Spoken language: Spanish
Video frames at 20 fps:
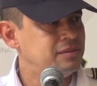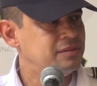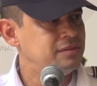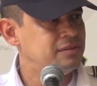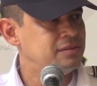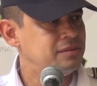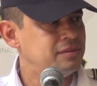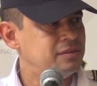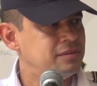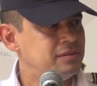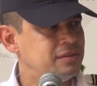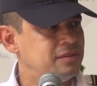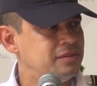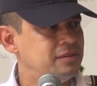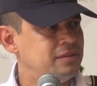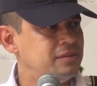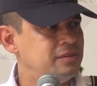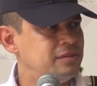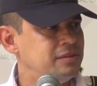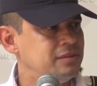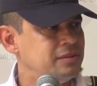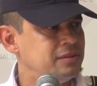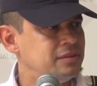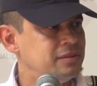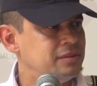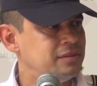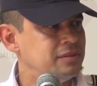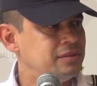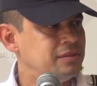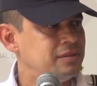entre
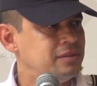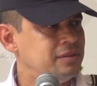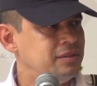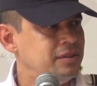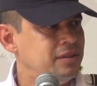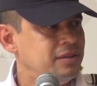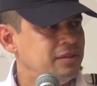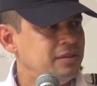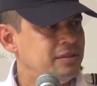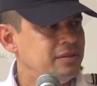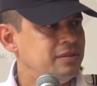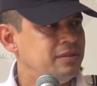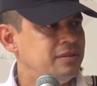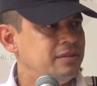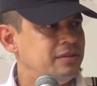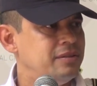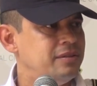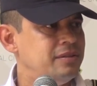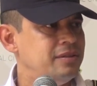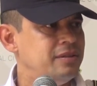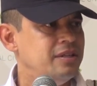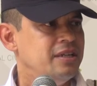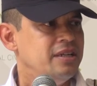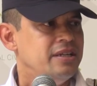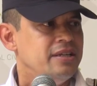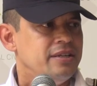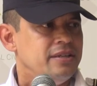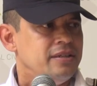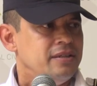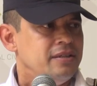cocaína y otros
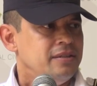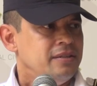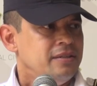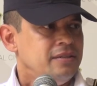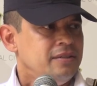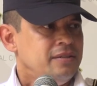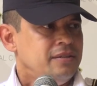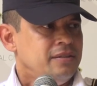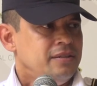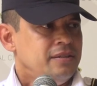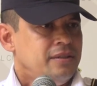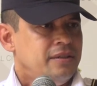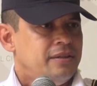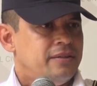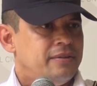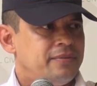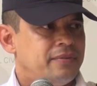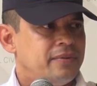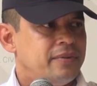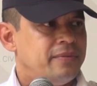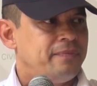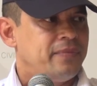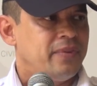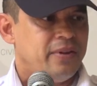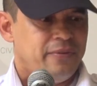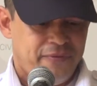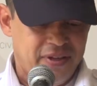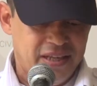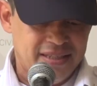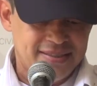rubros durante este año.
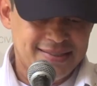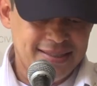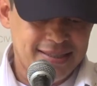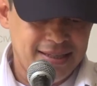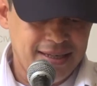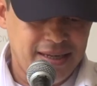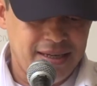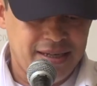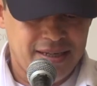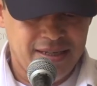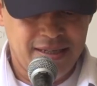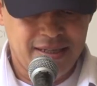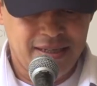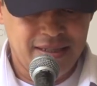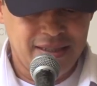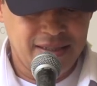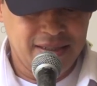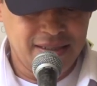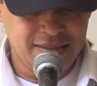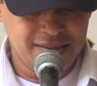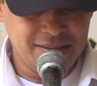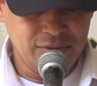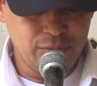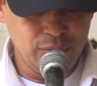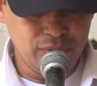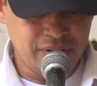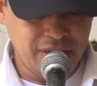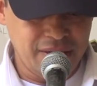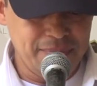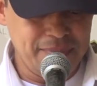Fíjese que eh, eh, ese es
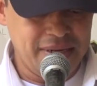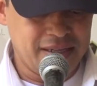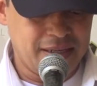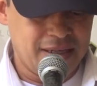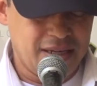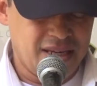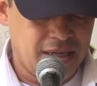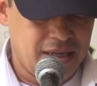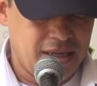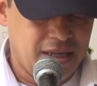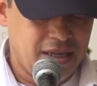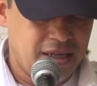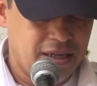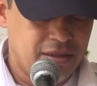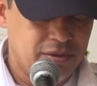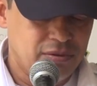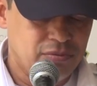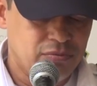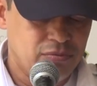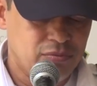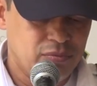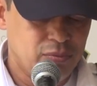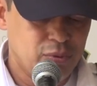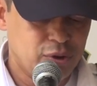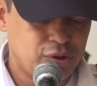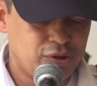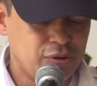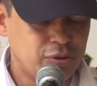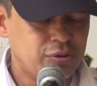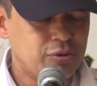un tema que eh,
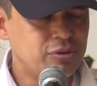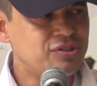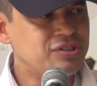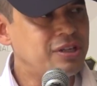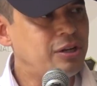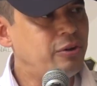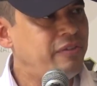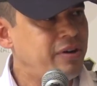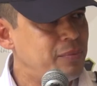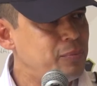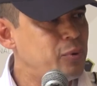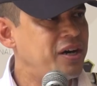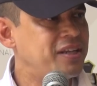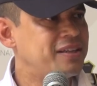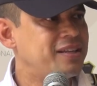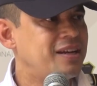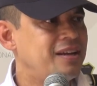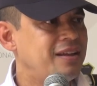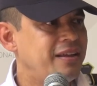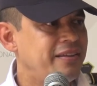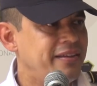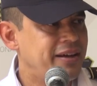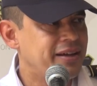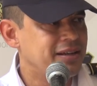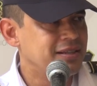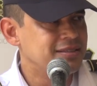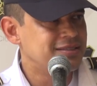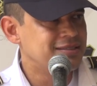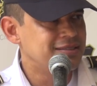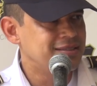nosotros se lo vamos a
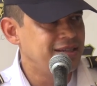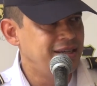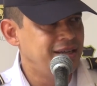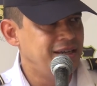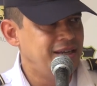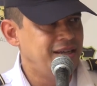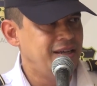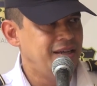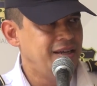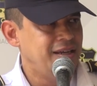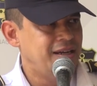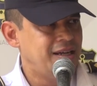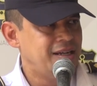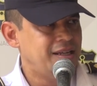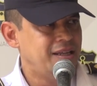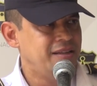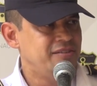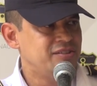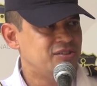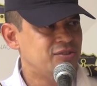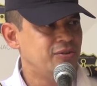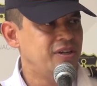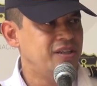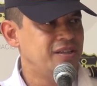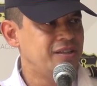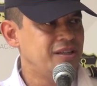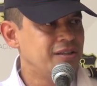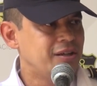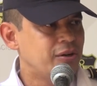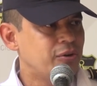trasladar este, a la División
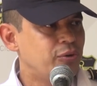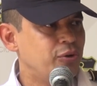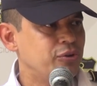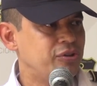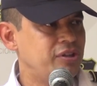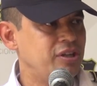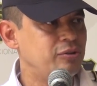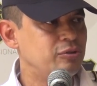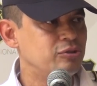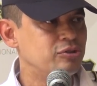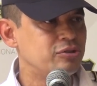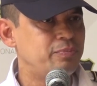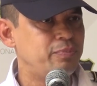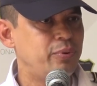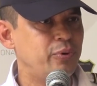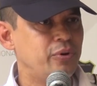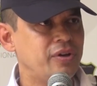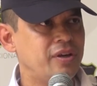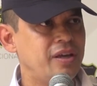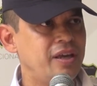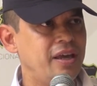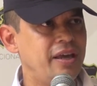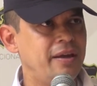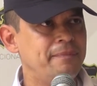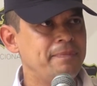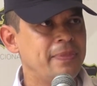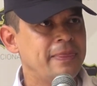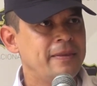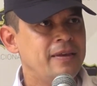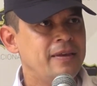Antinarcóticos
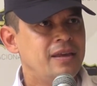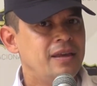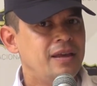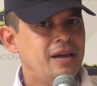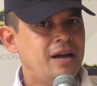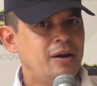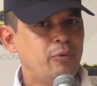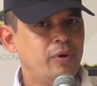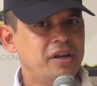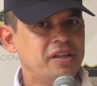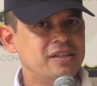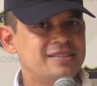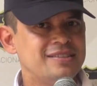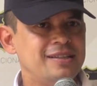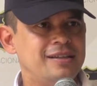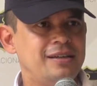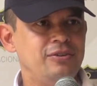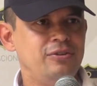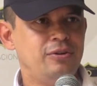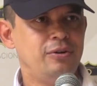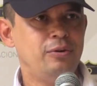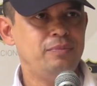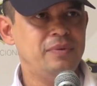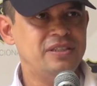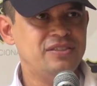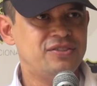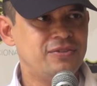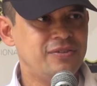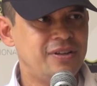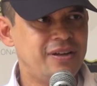porque Acuérdese que yo
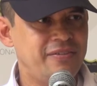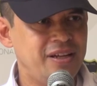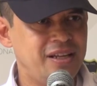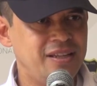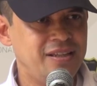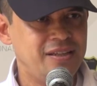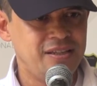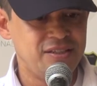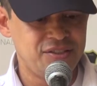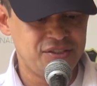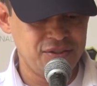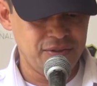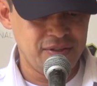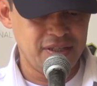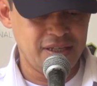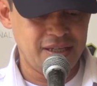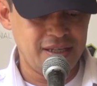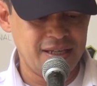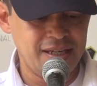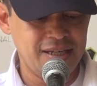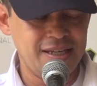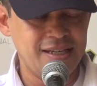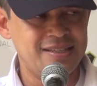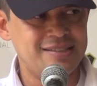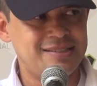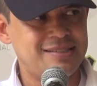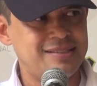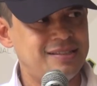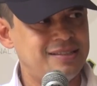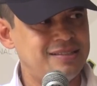mencionaba al inicio de que
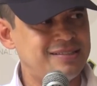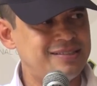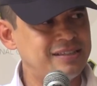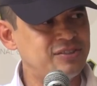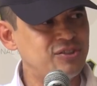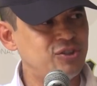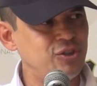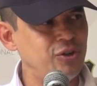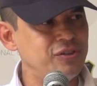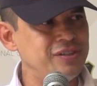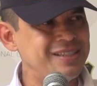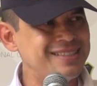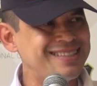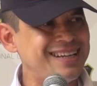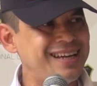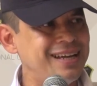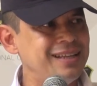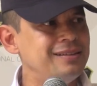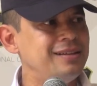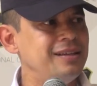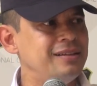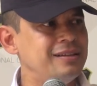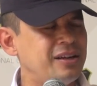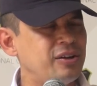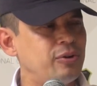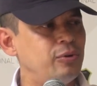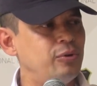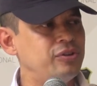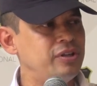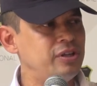las secciones
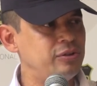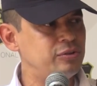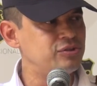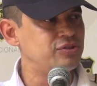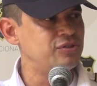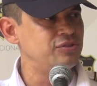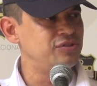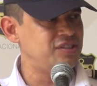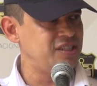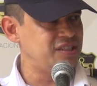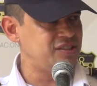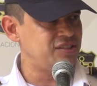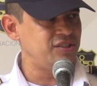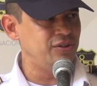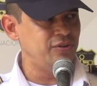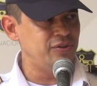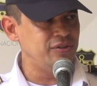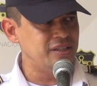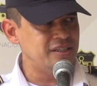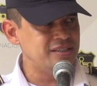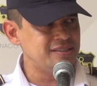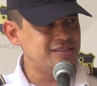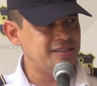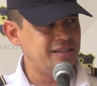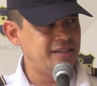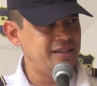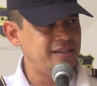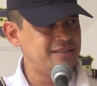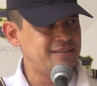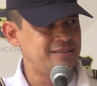antinarcóticos son secciones
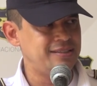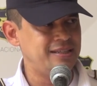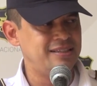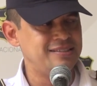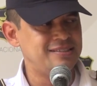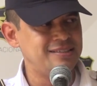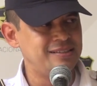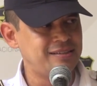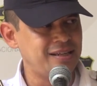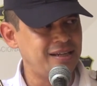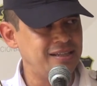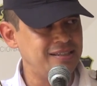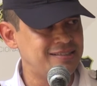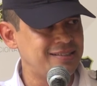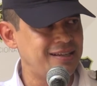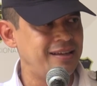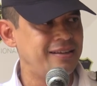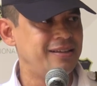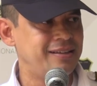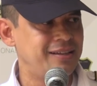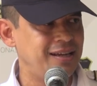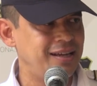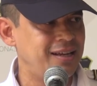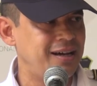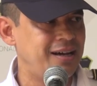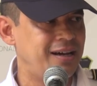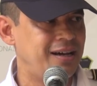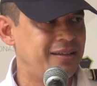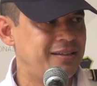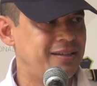este, descentralizadas de
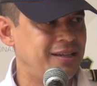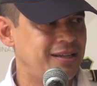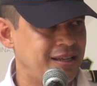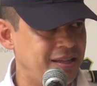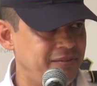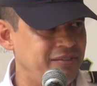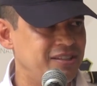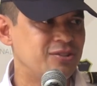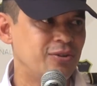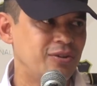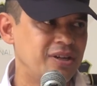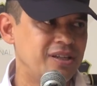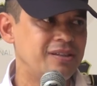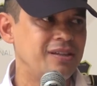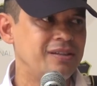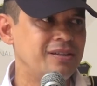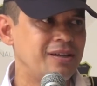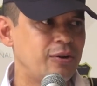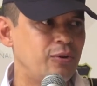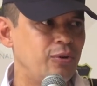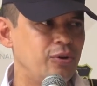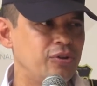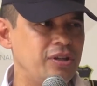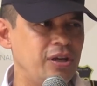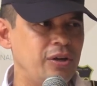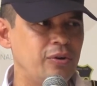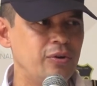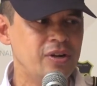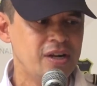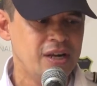la, de la, división
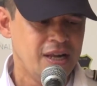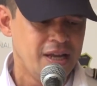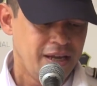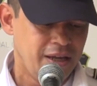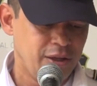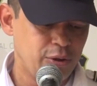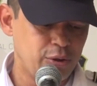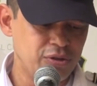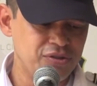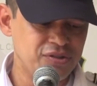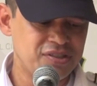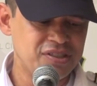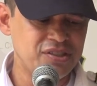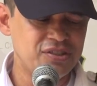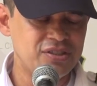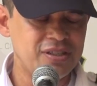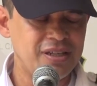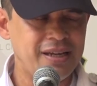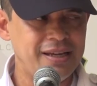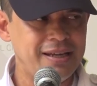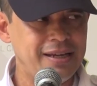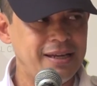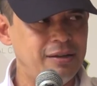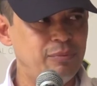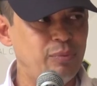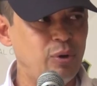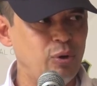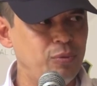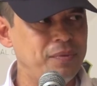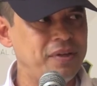antinarcótico, entonces eh,
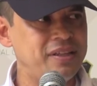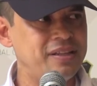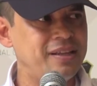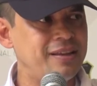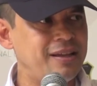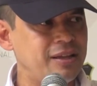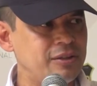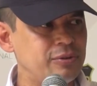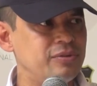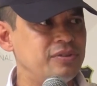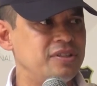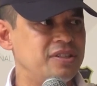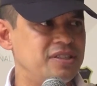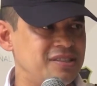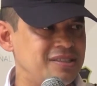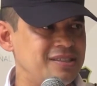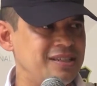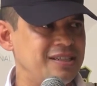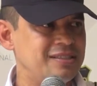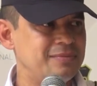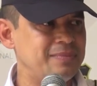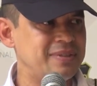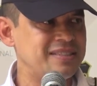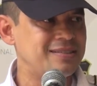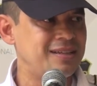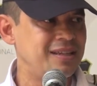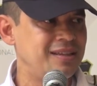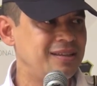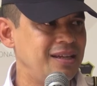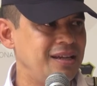el volumen de datos es, es
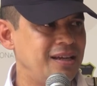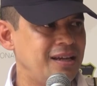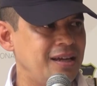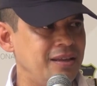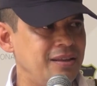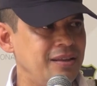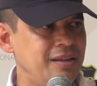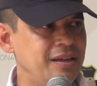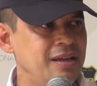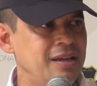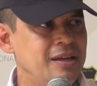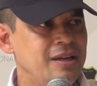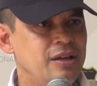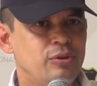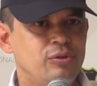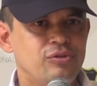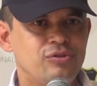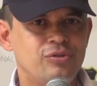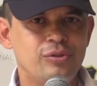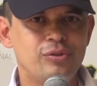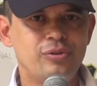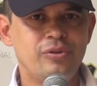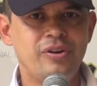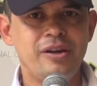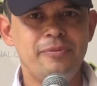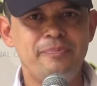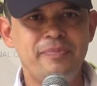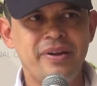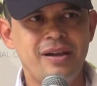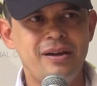bastante grande. Nosotros
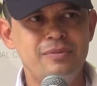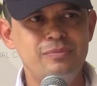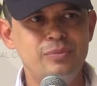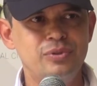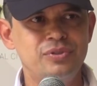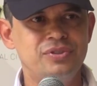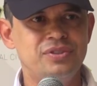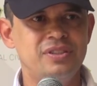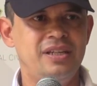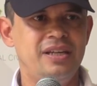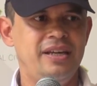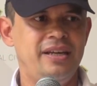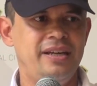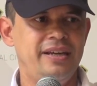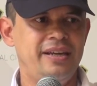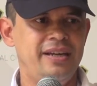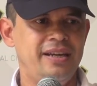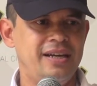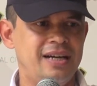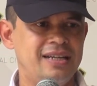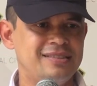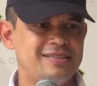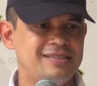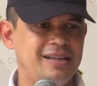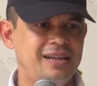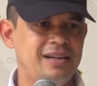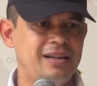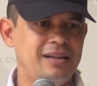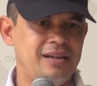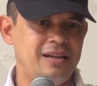esperamos eh, eh,
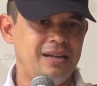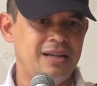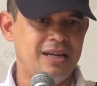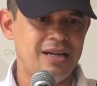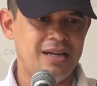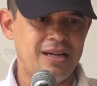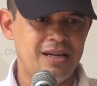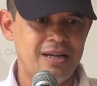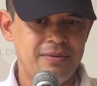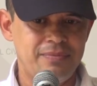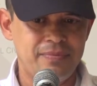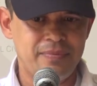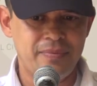hacer la,